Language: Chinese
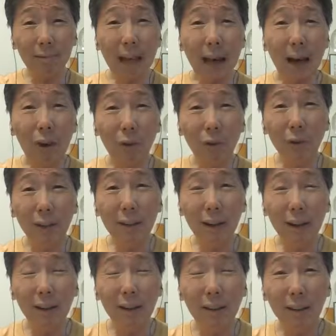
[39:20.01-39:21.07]
大吼一
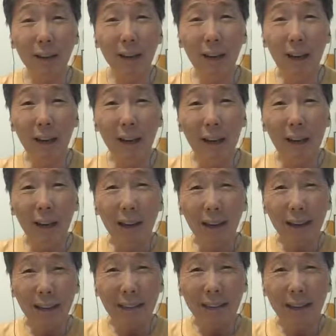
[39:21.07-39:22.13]

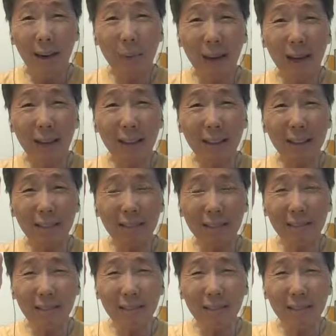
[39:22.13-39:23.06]
声：“前面的